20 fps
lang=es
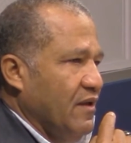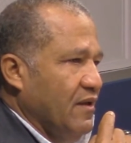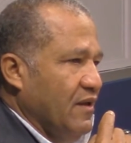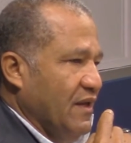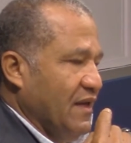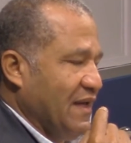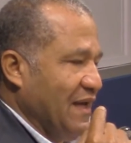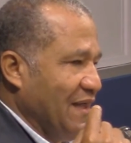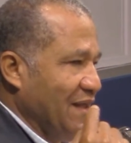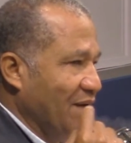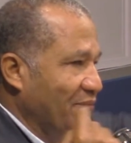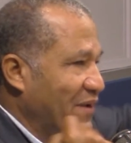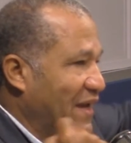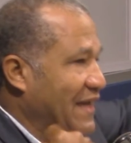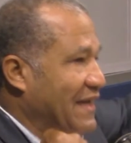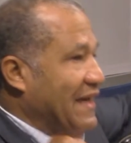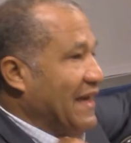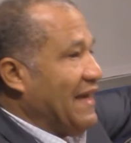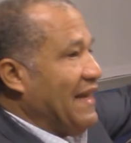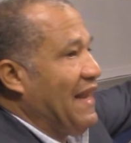Y cada
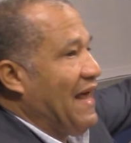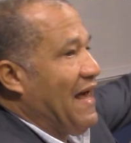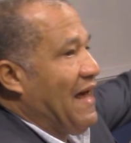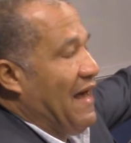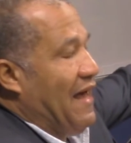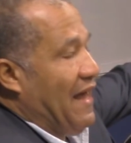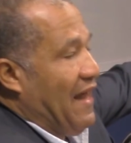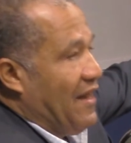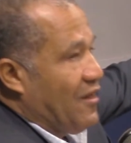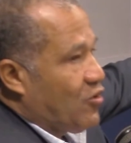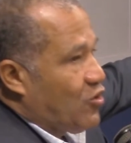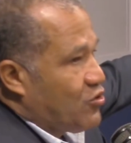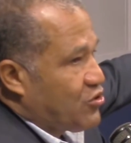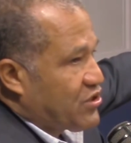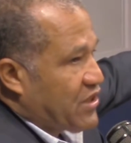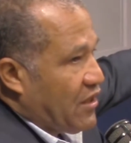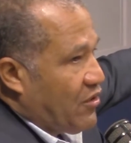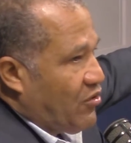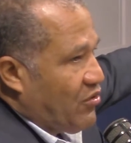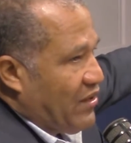vez que el
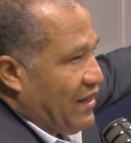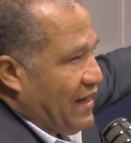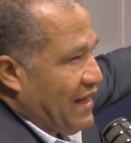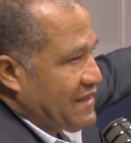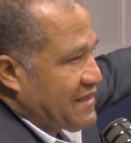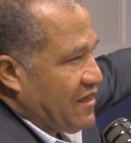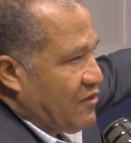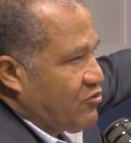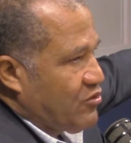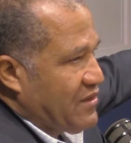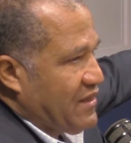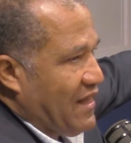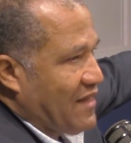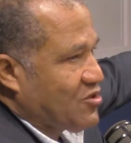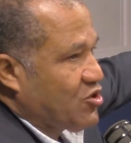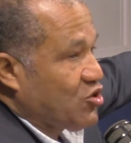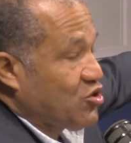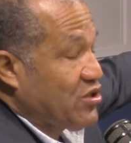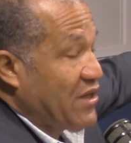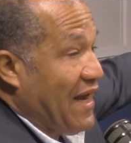Consejo de la Seguridad
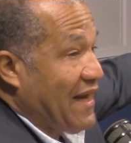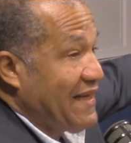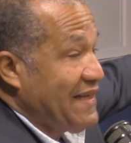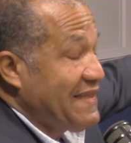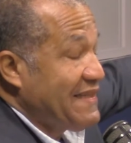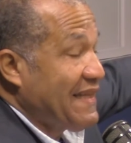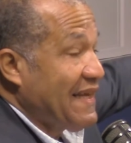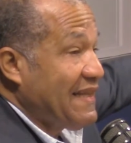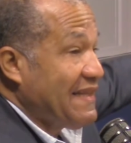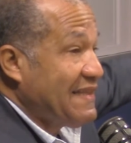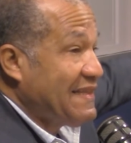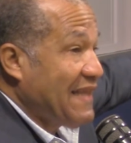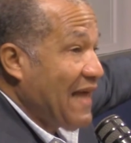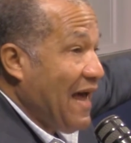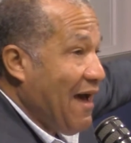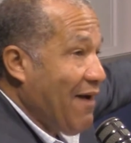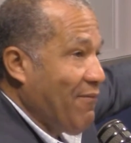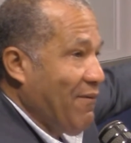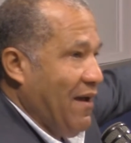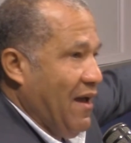Social
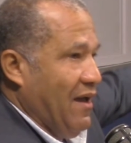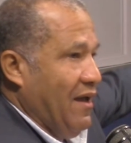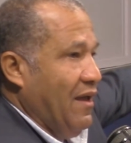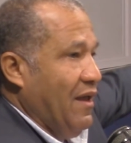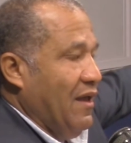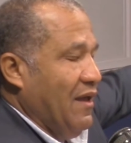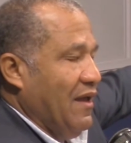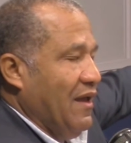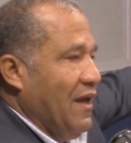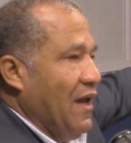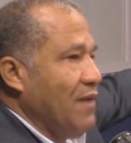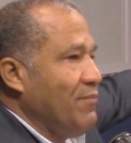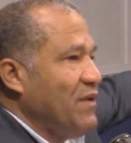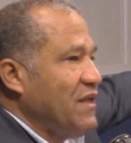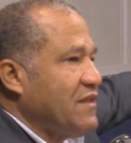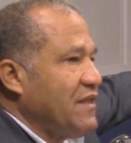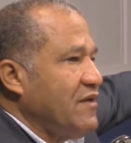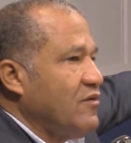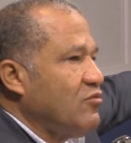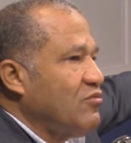intentaba
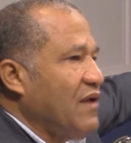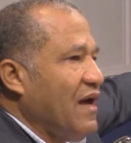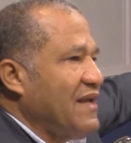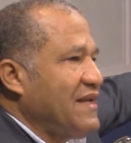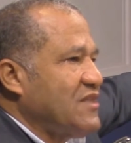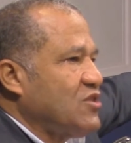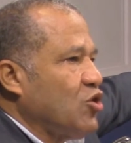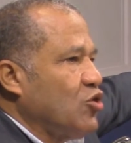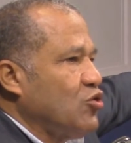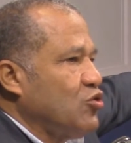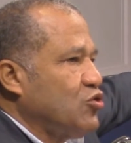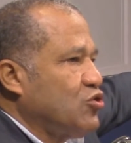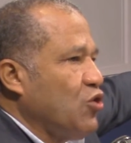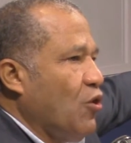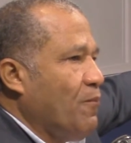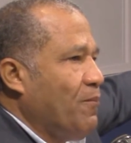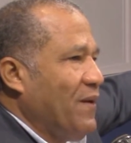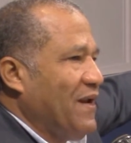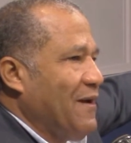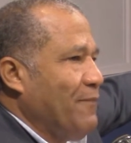emitir una
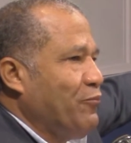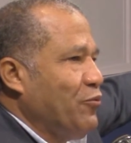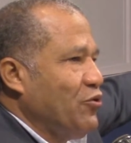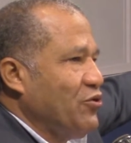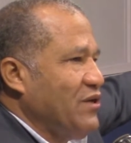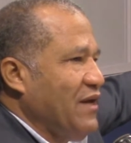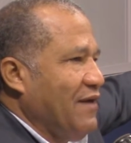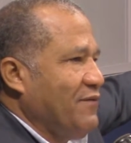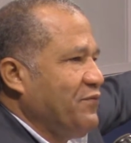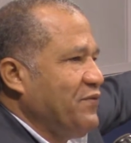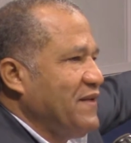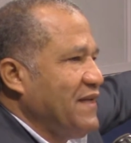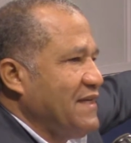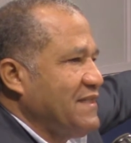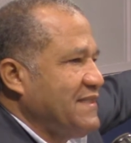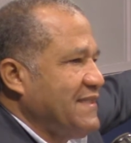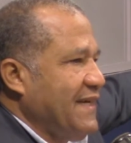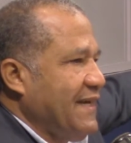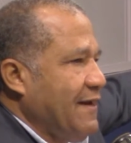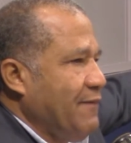resolución para apoyar
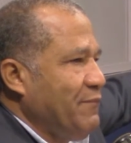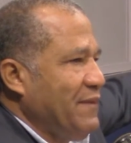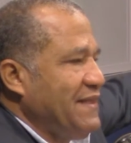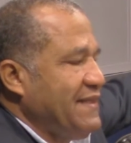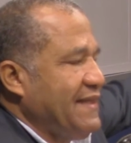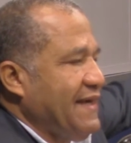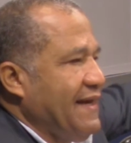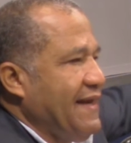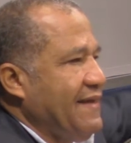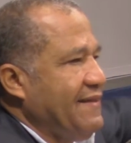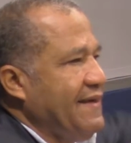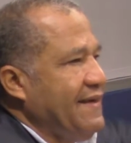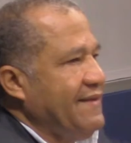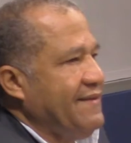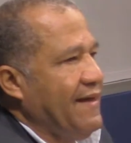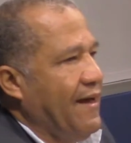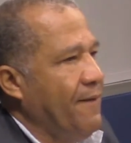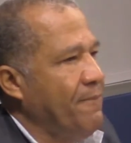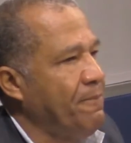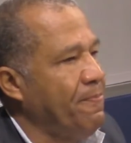financieramente a la
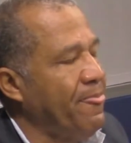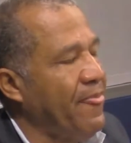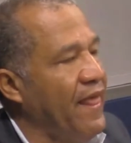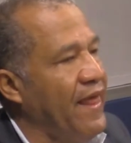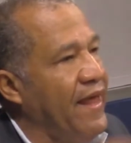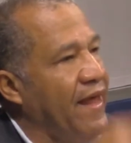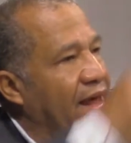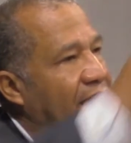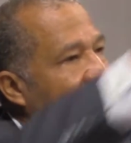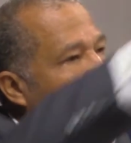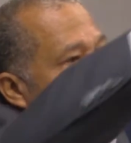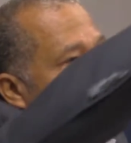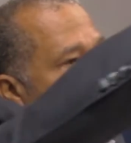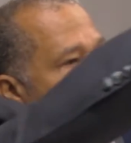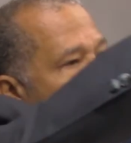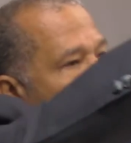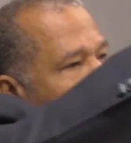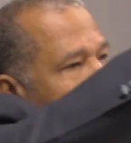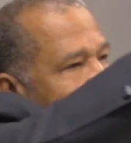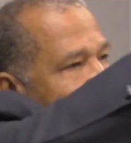DIDA, el
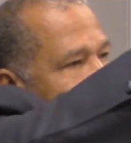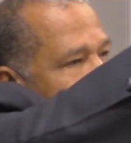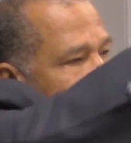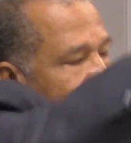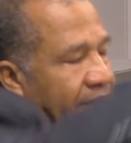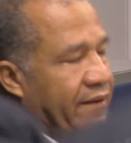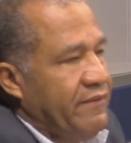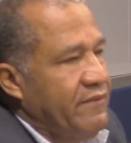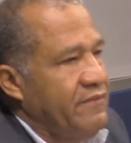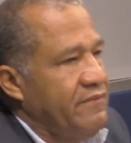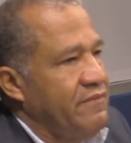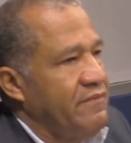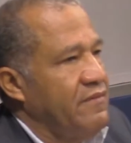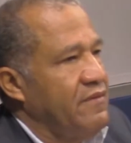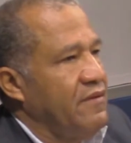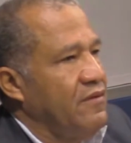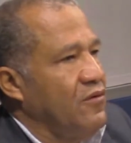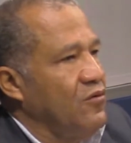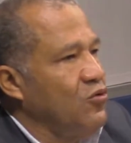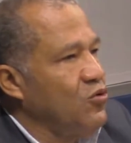CONE
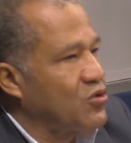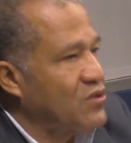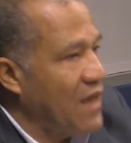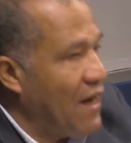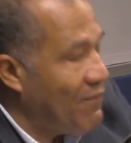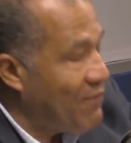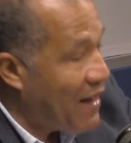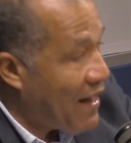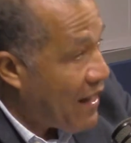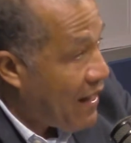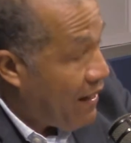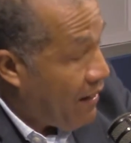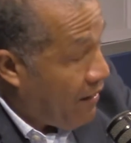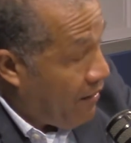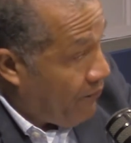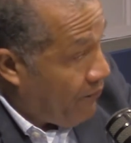usaba